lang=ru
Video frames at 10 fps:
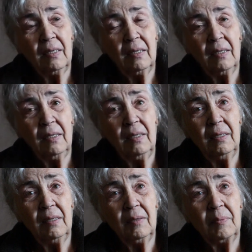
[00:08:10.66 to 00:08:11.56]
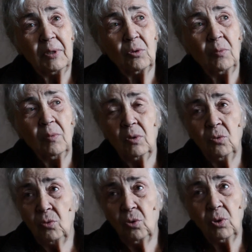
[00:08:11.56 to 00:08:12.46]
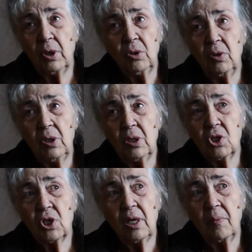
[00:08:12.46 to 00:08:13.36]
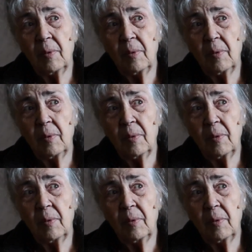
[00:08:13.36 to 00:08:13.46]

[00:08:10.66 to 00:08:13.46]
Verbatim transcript: И потом, ну, долго ее не держали,